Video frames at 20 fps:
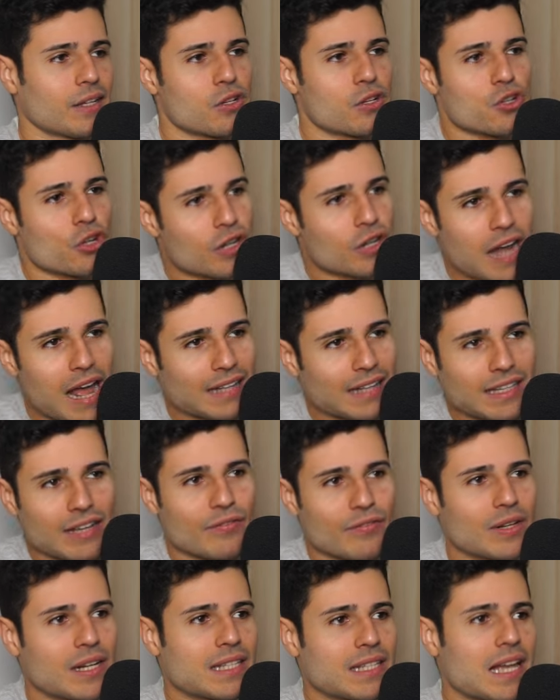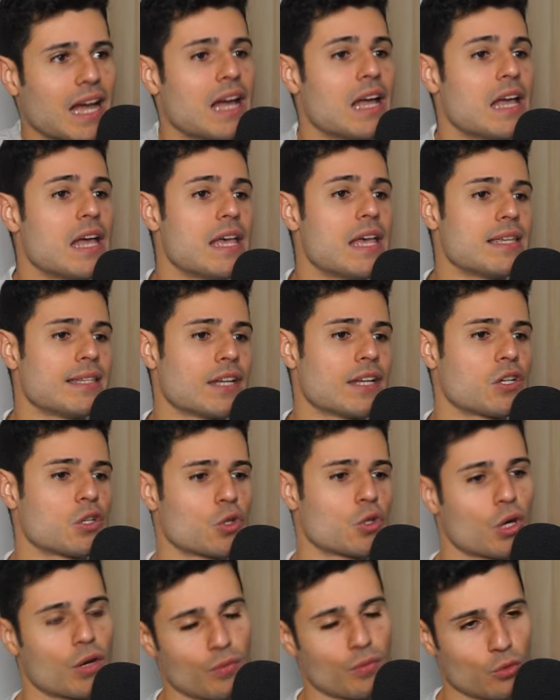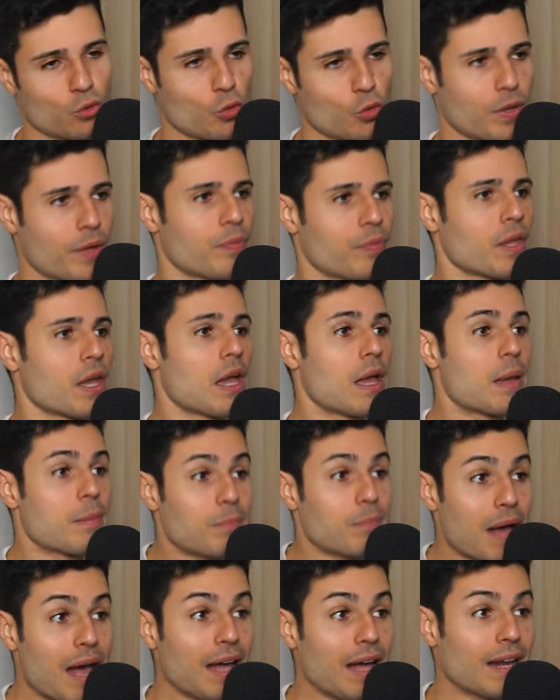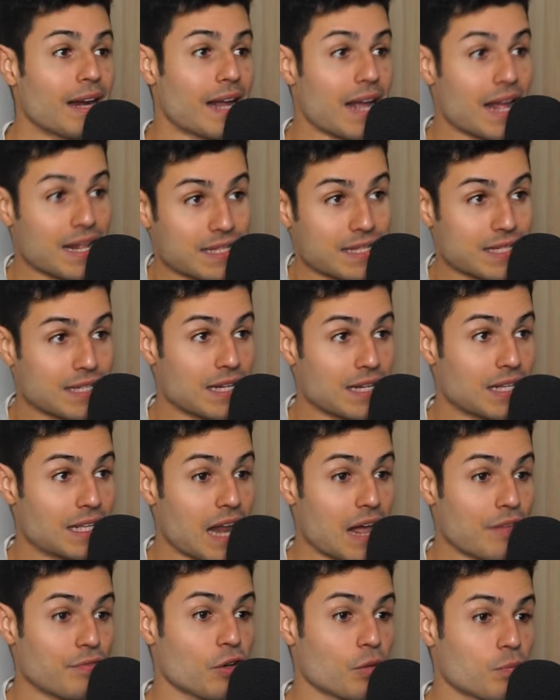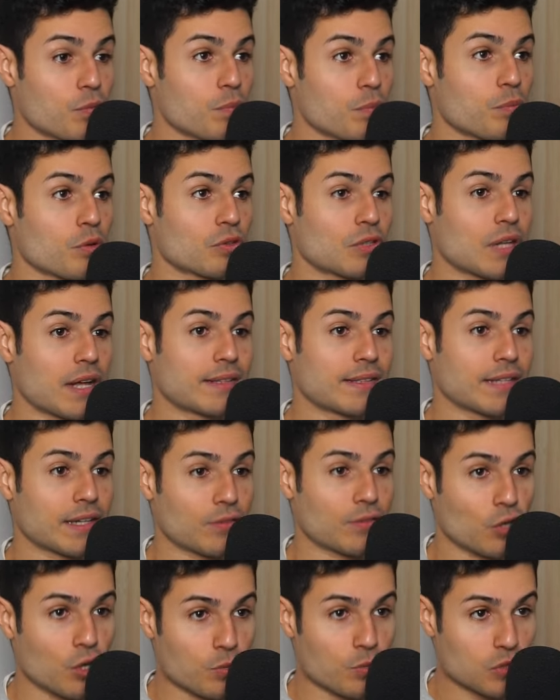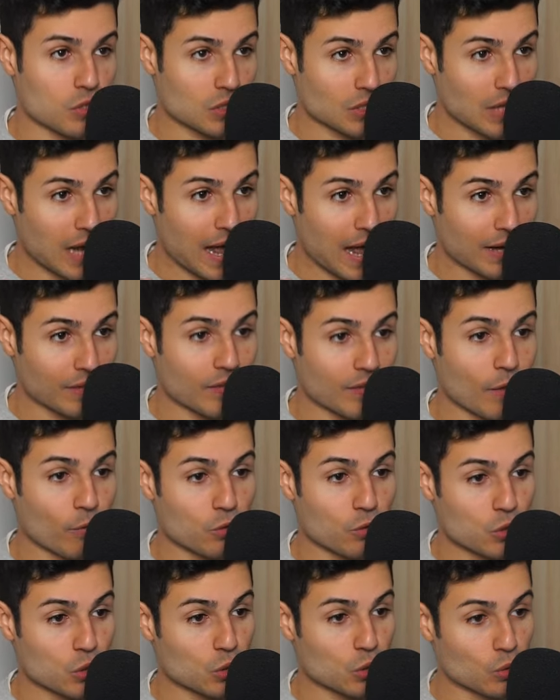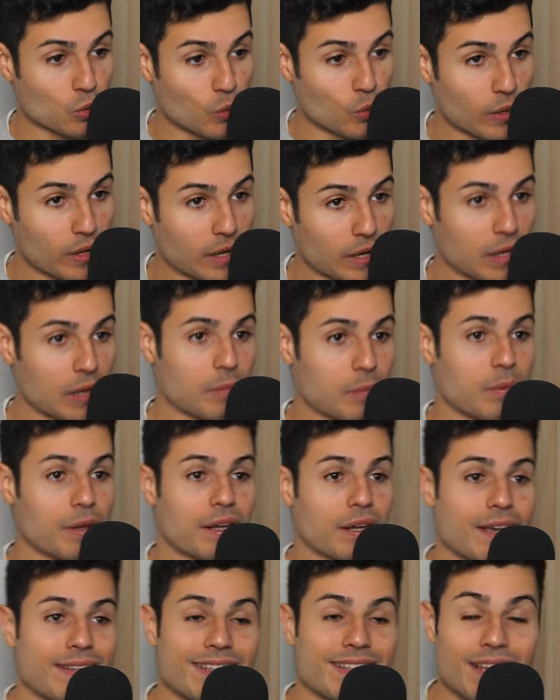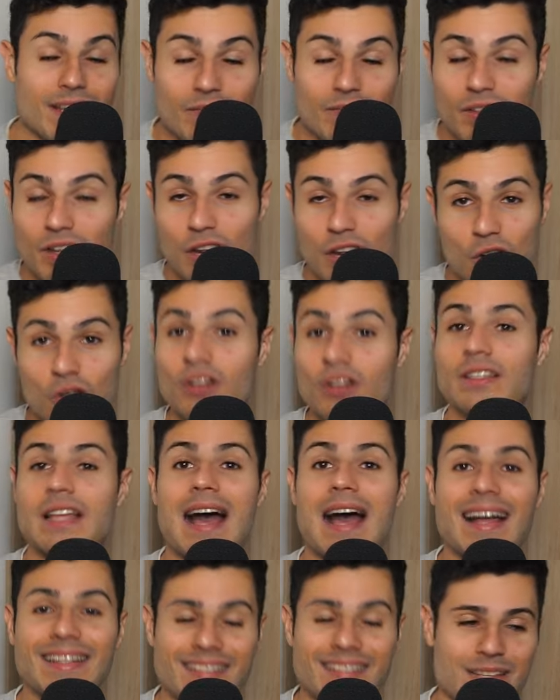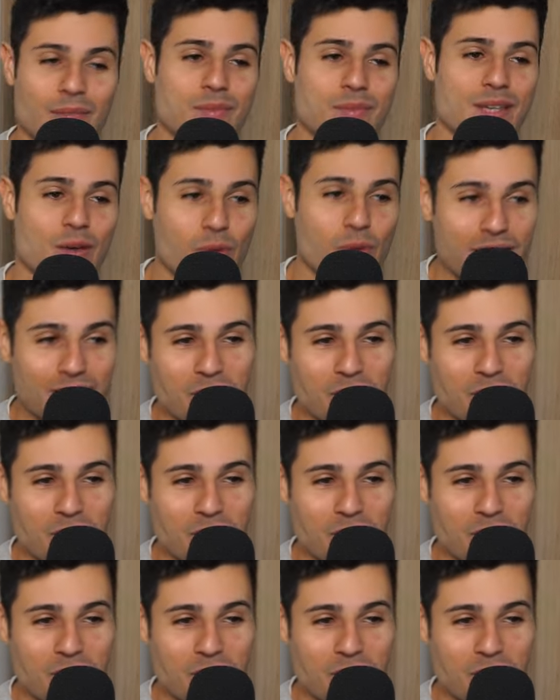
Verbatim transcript: giornata in verità se ci sono volumi ma ragazzi il grafico più importante che volevo mostrarvi è questo qui perché se vi ricordate, se mi seguite